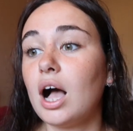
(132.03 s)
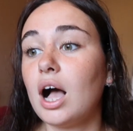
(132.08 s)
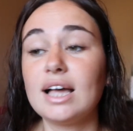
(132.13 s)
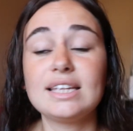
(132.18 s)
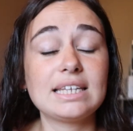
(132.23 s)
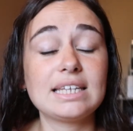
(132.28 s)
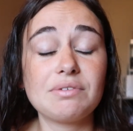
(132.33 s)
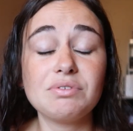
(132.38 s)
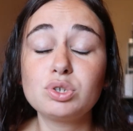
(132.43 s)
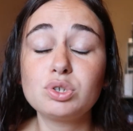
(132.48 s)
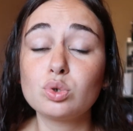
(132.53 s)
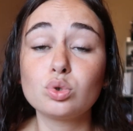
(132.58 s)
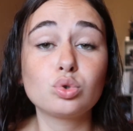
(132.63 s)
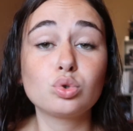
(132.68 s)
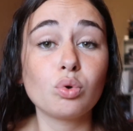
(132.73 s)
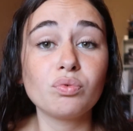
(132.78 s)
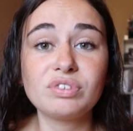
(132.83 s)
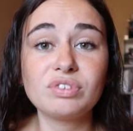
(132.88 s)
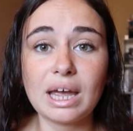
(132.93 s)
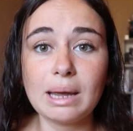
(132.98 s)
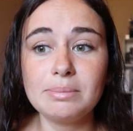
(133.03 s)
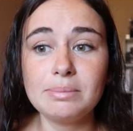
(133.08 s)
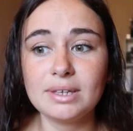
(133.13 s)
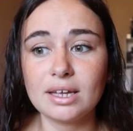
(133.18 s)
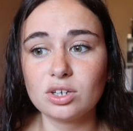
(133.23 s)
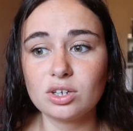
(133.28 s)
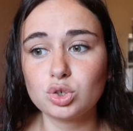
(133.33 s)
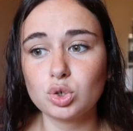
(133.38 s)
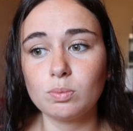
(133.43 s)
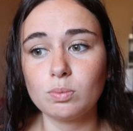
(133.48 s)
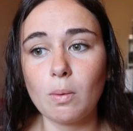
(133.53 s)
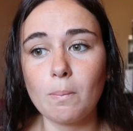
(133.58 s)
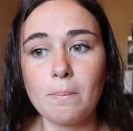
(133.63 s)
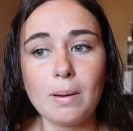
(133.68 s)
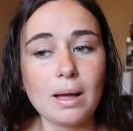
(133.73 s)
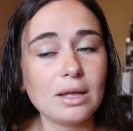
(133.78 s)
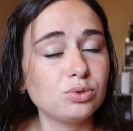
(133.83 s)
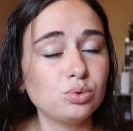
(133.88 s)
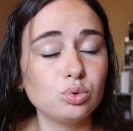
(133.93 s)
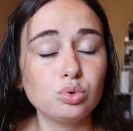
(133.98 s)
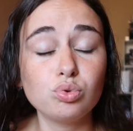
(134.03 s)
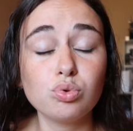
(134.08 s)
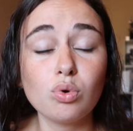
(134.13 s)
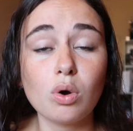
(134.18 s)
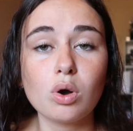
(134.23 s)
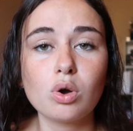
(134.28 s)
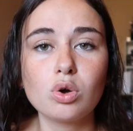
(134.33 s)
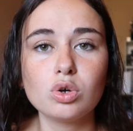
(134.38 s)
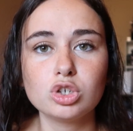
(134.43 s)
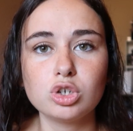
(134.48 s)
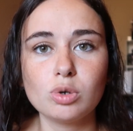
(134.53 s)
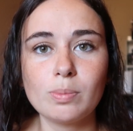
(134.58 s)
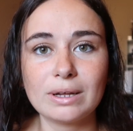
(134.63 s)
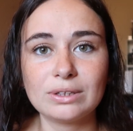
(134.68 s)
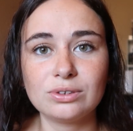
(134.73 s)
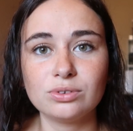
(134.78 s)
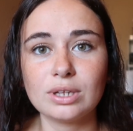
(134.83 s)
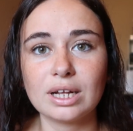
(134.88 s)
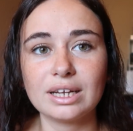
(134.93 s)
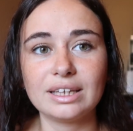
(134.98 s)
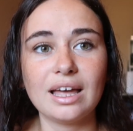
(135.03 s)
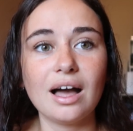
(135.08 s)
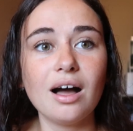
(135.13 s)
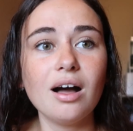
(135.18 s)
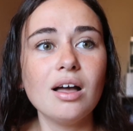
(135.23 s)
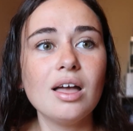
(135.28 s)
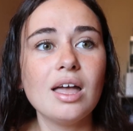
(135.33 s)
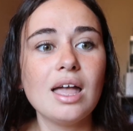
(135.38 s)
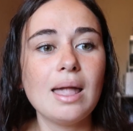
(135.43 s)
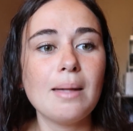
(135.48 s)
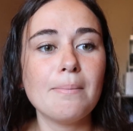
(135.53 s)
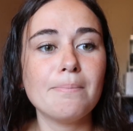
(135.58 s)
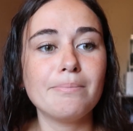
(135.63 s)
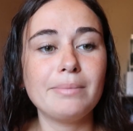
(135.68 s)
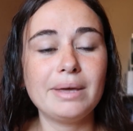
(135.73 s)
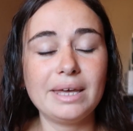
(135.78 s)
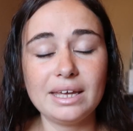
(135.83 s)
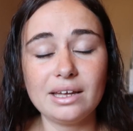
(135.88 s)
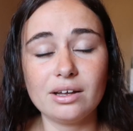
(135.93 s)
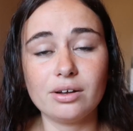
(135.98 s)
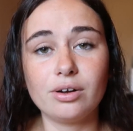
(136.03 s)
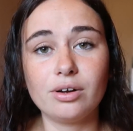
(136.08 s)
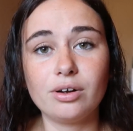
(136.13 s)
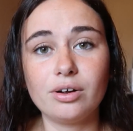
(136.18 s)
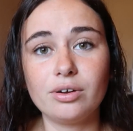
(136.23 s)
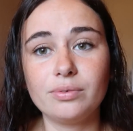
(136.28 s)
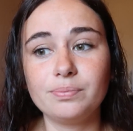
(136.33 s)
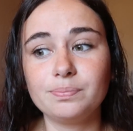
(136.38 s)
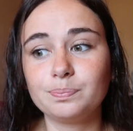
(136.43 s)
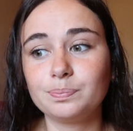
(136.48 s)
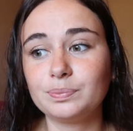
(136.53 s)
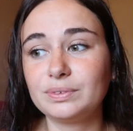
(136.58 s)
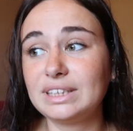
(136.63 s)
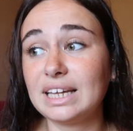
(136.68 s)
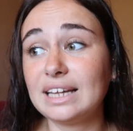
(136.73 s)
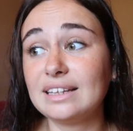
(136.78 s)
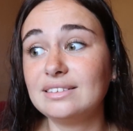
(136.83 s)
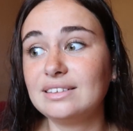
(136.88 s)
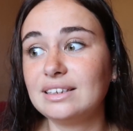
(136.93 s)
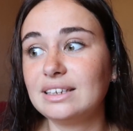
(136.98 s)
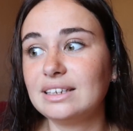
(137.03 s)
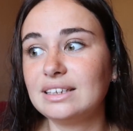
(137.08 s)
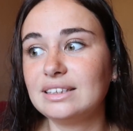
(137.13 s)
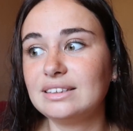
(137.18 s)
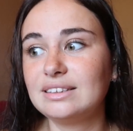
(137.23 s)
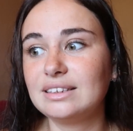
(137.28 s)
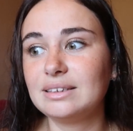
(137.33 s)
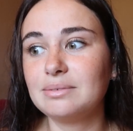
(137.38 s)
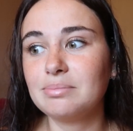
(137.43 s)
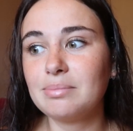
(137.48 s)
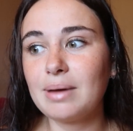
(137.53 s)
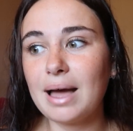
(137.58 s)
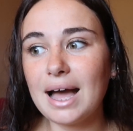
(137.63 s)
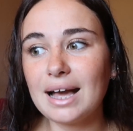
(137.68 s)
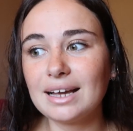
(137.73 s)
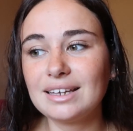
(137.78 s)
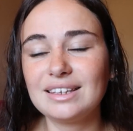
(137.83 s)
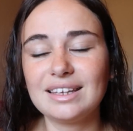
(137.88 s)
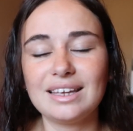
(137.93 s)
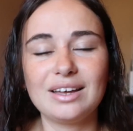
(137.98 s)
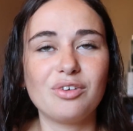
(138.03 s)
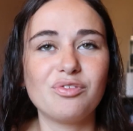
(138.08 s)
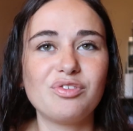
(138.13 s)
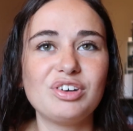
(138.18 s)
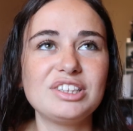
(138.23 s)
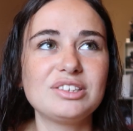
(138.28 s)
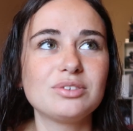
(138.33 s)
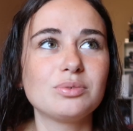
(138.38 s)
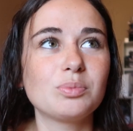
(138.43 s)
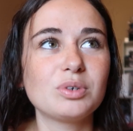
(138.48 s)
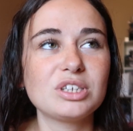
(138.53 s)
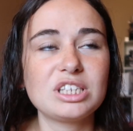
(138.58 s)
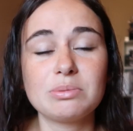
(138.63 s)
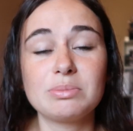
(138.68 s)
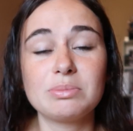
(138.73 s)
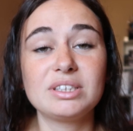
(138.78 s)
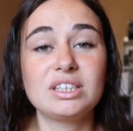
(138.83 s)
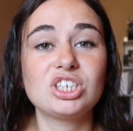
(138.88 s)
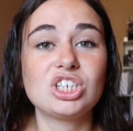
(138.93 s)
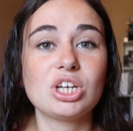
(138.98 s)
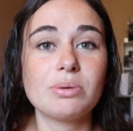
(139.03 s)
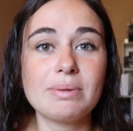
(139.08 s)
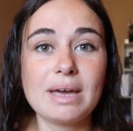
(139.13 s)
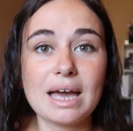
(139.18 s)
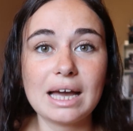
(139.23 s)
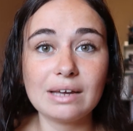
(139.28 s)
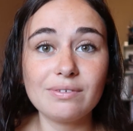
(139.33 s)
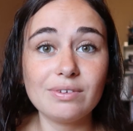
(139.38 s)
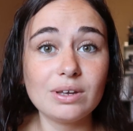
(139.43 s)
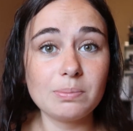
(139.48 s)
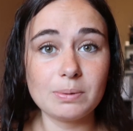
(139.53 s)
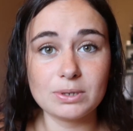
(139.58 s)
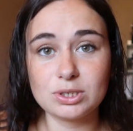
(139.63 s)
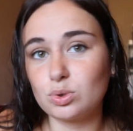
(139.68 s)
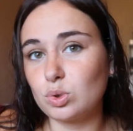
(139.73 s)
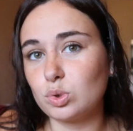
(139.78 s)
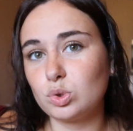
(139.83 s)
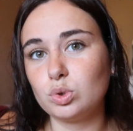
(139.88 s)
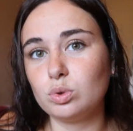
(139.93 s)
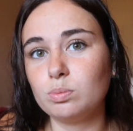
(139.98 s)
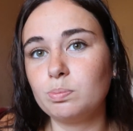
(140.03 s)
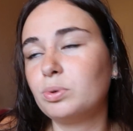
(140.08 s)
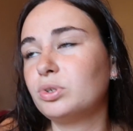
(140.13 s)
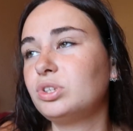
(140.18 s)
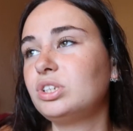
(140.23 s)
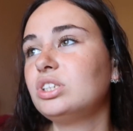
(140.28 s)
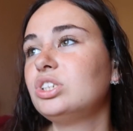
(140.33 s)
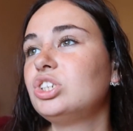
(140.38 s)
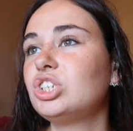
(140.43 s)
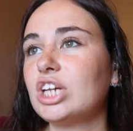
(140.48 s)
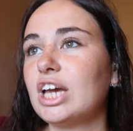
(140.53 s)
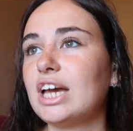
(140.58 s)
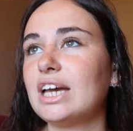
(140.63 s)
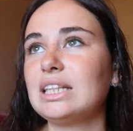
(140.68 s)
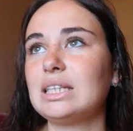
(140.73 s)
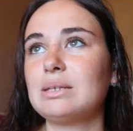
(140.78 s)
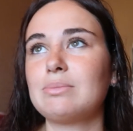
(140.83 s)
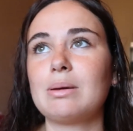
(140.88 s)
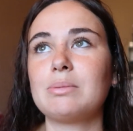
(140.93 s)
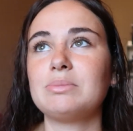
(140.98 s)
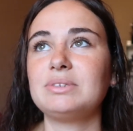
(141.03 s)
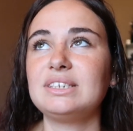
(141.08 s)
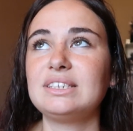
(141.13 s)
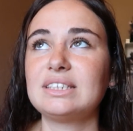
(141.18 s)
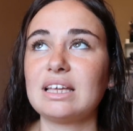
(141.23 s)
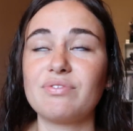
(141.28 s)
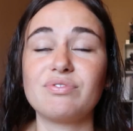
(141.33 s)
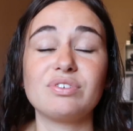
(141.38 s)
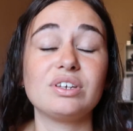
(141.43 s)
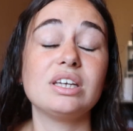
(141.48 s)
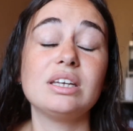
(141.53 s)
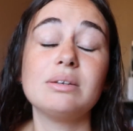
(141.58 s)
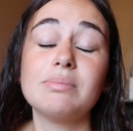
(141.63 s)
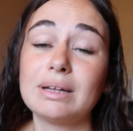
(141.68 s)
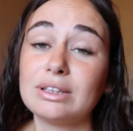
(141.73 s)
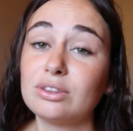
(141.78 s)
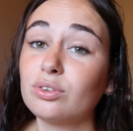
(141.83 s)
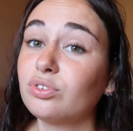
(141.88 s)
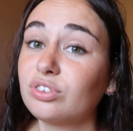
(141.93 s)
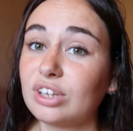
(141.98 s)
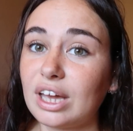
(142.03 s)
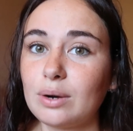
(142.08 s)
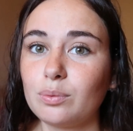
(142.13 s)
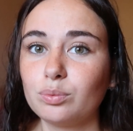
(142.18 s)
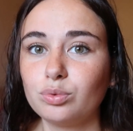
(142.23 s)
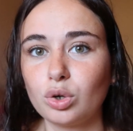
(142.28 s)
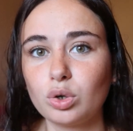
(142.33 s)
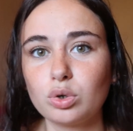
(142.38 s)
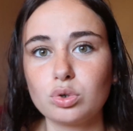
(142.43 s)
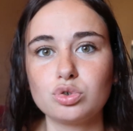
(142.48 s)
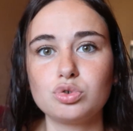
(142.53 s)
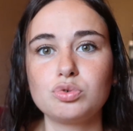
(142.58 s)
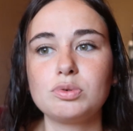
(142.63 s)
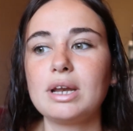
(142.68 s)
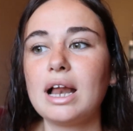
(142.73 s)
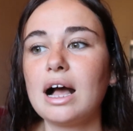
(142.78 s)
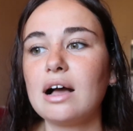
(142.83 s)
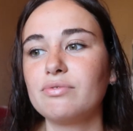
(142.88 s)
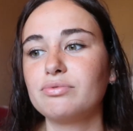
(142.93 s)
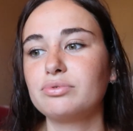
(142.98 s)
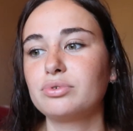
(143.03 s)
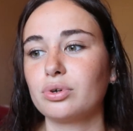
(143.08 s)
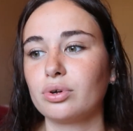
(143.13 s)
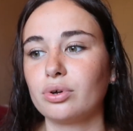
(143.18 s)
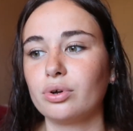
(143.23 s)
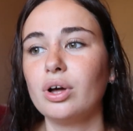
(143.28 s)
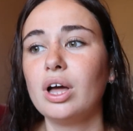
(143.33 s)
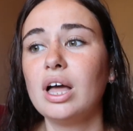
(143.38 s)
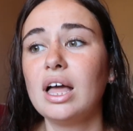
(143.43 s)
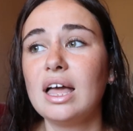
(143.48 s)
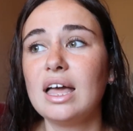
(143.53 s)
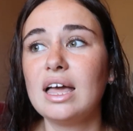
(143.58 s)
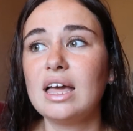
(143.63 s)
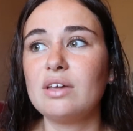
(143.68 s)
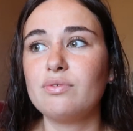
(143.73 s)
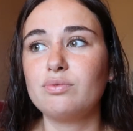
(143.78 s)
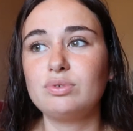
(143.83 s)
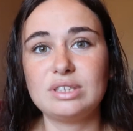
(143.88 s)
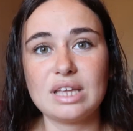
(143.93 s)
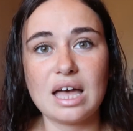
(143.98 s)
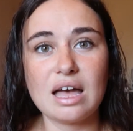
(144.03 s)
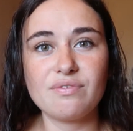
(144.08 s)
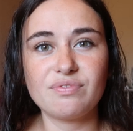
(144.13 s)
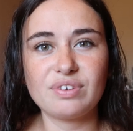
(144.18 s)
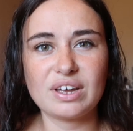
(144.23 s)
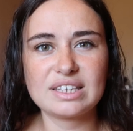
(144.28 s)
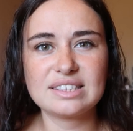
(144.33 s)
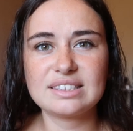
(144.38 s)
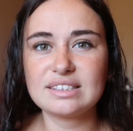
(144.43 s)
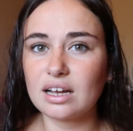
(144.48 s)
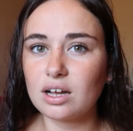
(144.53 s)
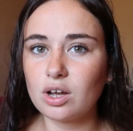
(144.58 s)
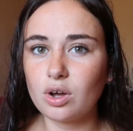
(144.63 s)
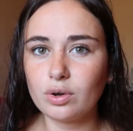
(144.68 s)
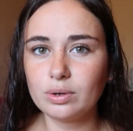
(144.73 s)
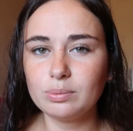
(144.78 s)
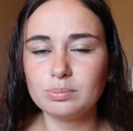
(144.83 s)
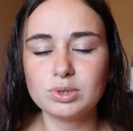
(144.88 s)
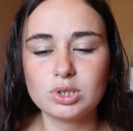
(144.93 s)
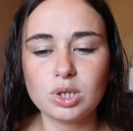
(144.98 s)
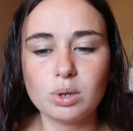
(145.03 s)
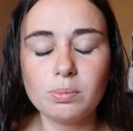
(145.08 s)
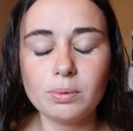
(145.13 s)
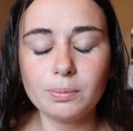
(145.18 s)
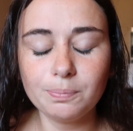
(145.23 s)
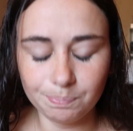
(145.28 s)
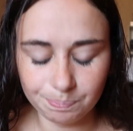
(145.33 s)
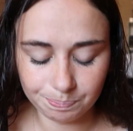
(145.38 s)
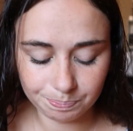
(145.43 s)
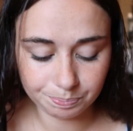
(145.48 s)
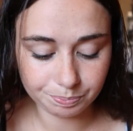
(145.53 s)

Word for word: un service que je trouve très bien, je remonte pas du tout en cause le partenariat, mais il euh, y a des, des, marques et en fait moi ça m'était jamais arrivé parce que je suis une petite chaîne et même si ça fait maintenant très longtemps que je suis là vu que, vu ça va faire 5 ans il me semble,